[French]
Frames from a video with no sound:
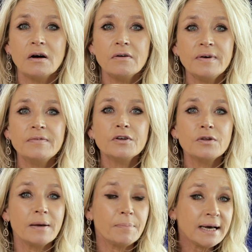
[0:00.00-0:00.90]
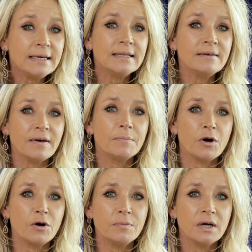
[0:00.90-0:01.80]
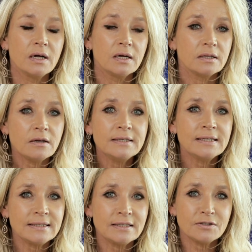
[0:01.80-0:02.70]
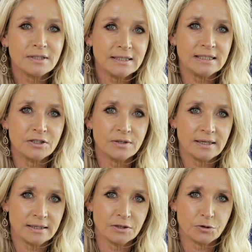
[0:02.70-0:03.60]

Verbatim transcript: en faveur de la parité femmes-hommes dans les instances décisionnelles des